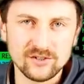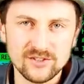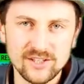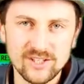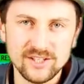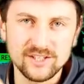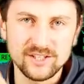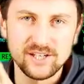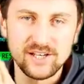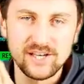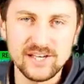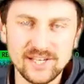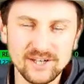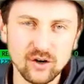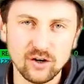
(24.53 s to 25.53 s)
sich
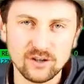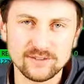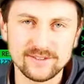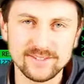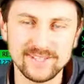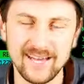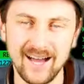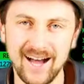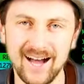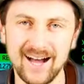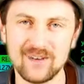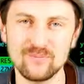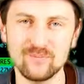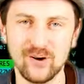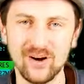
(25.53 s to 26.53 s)
Linux.
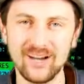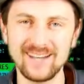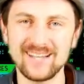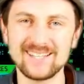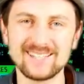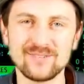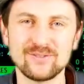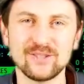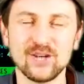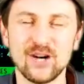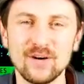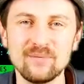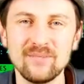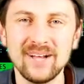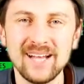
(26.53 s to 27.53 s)
Ja, moin, herzlich
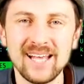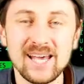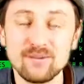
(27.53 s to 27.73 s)
willkommen.